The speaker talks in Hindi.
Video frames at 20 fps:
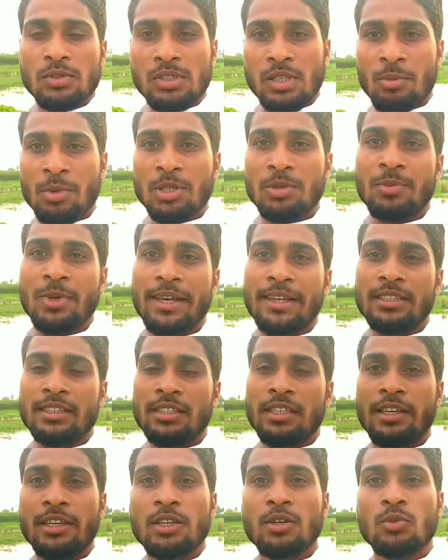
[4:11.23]
समझ में
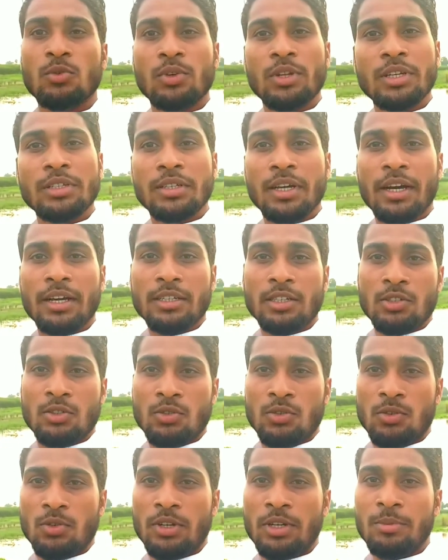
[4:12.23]
आती है कि उन्हें यहाँ के
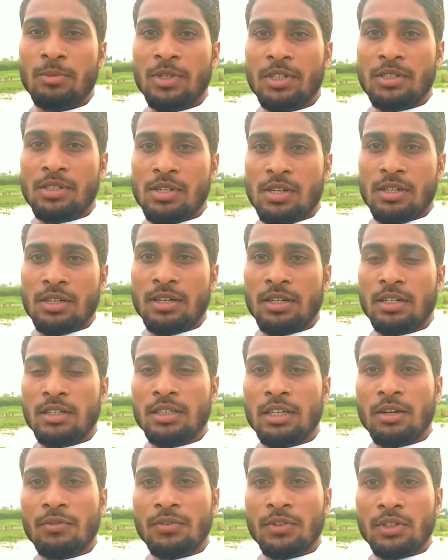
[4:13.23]
जो एडमिनिस्ट्रेटर
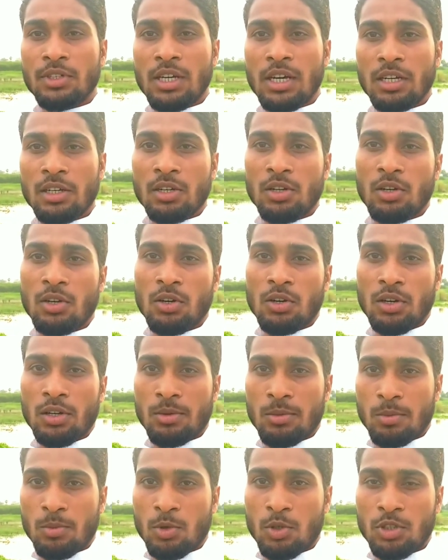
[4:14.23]
या फिर यहाँ के लोकल